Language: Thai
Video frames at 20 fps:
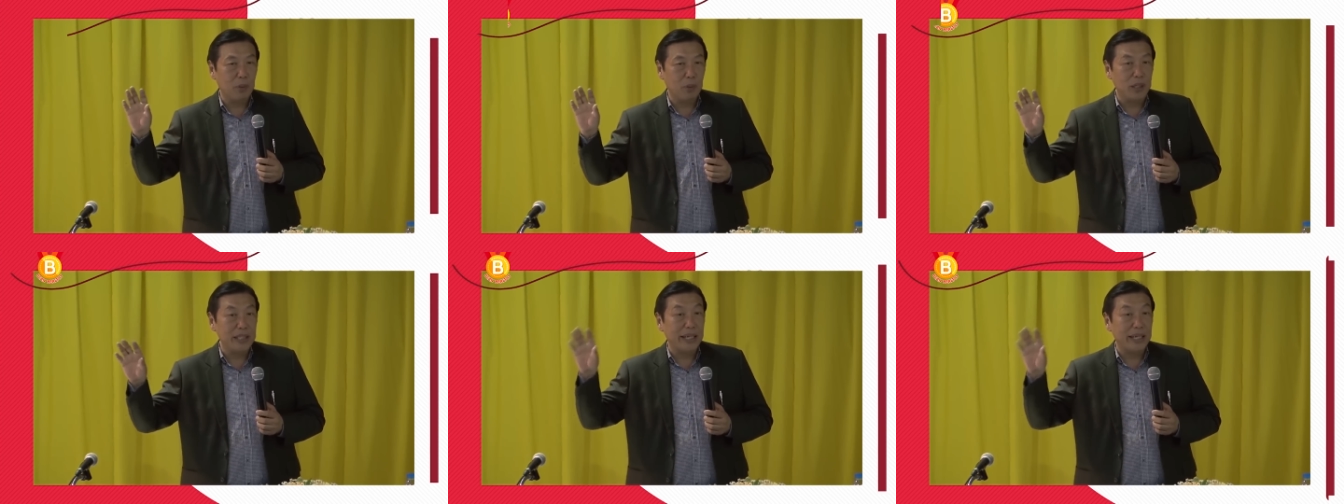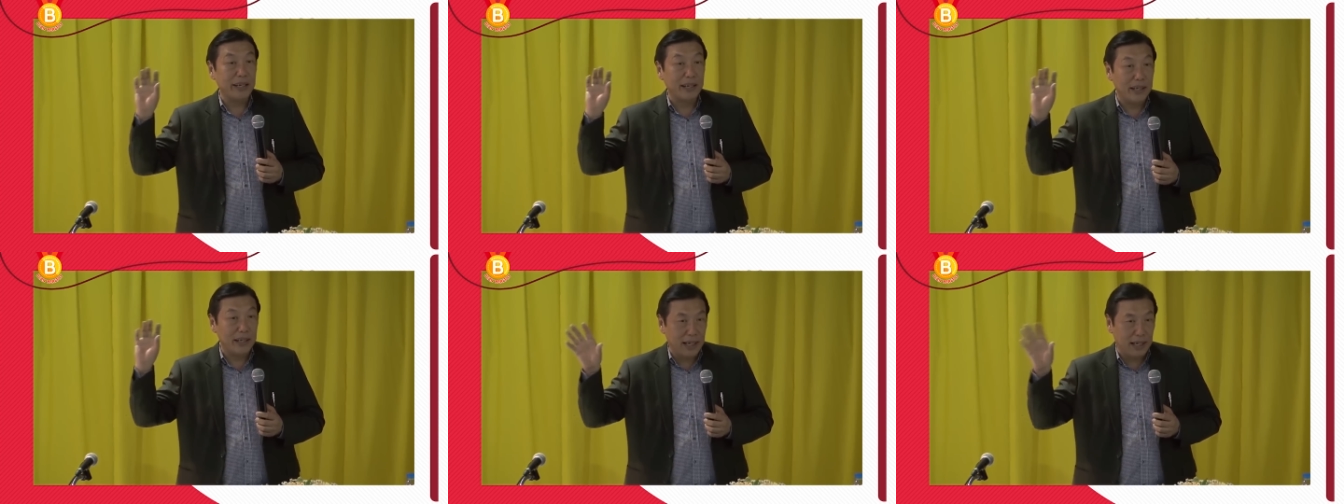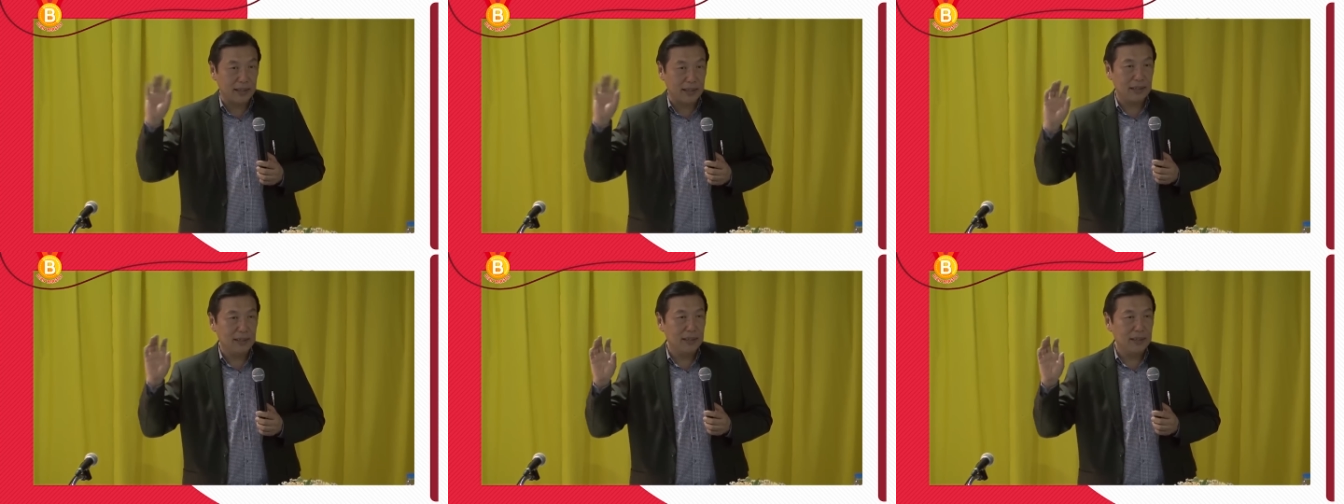เพราะยิ่งเครีย
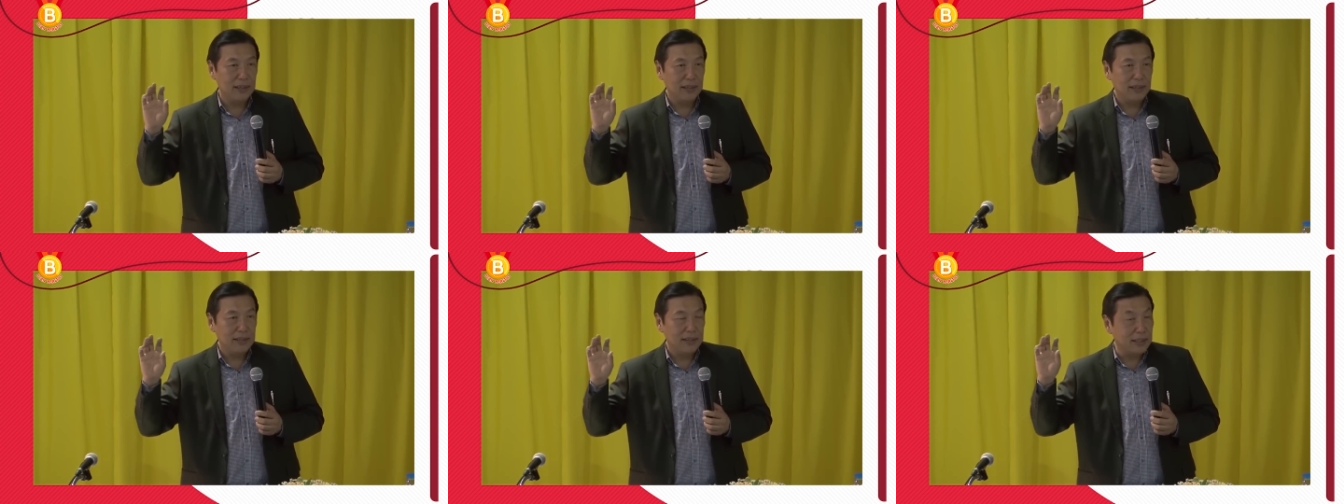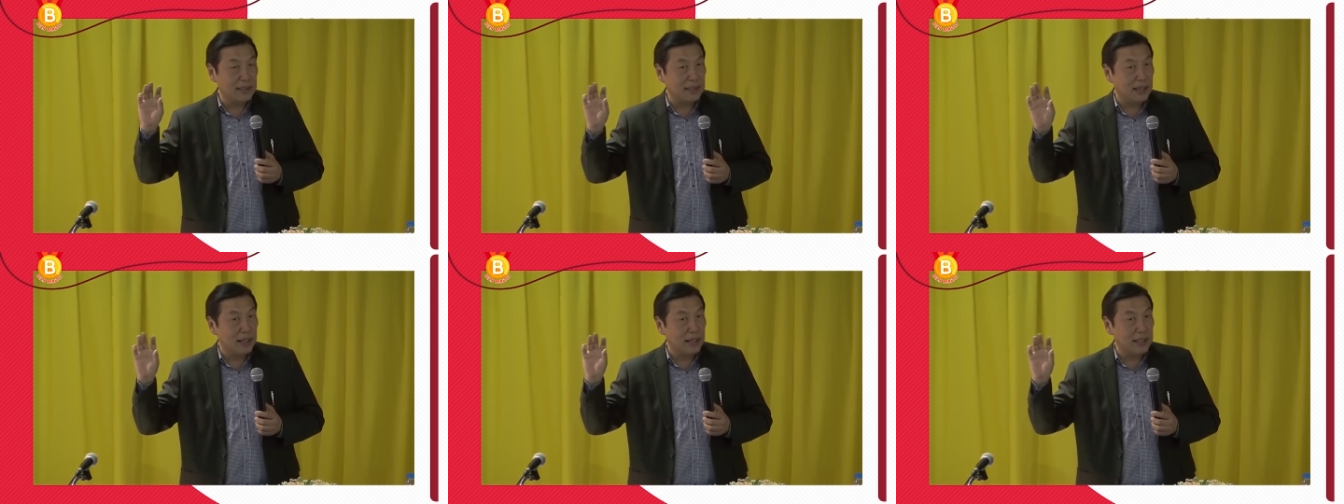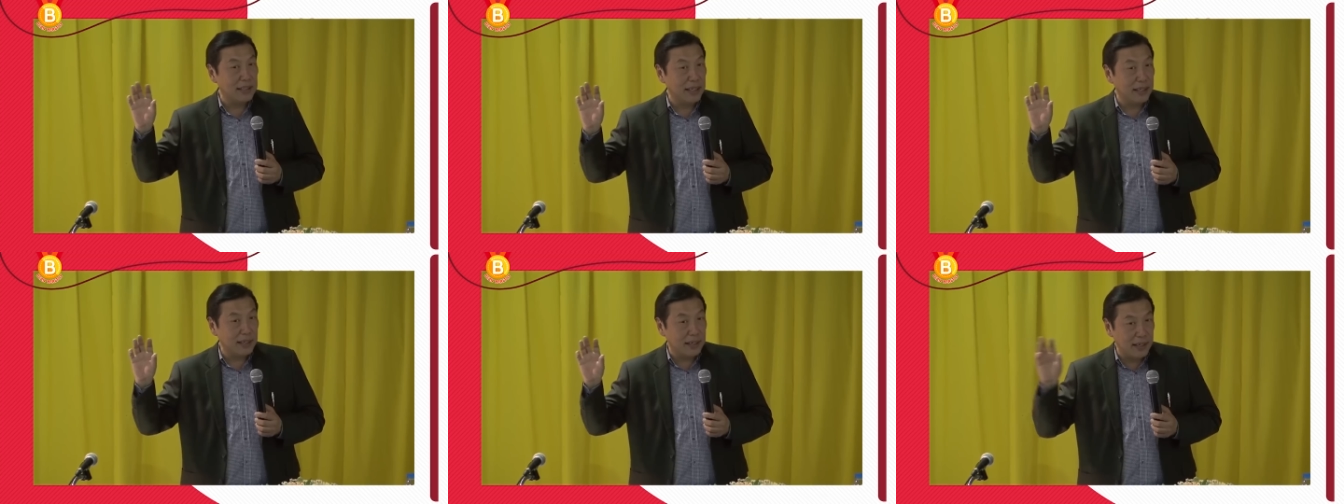ด ยิ่งเจริญ
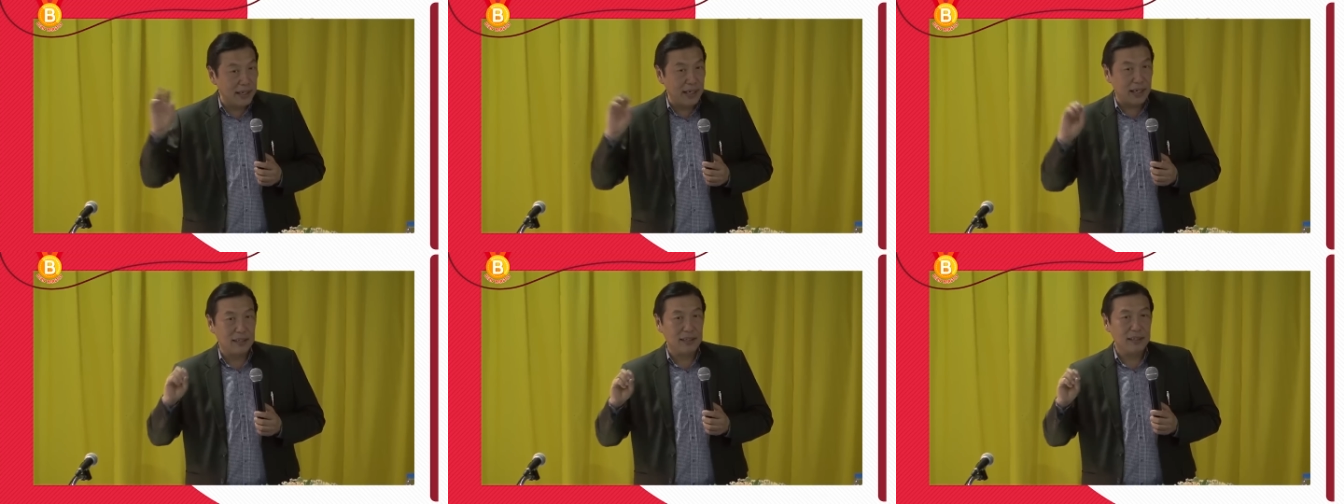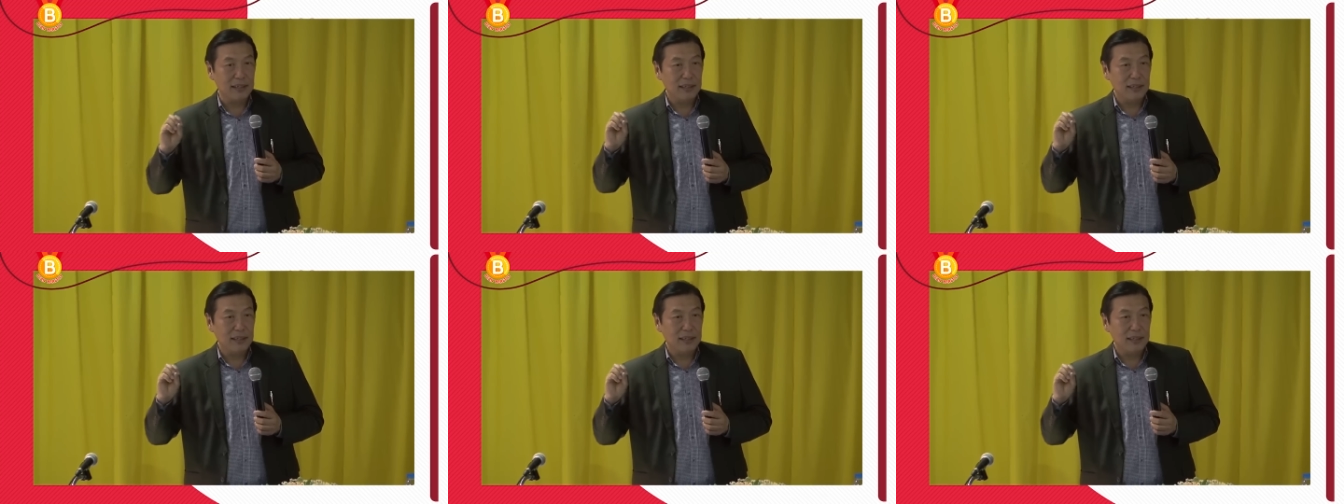ยิ่งเครียด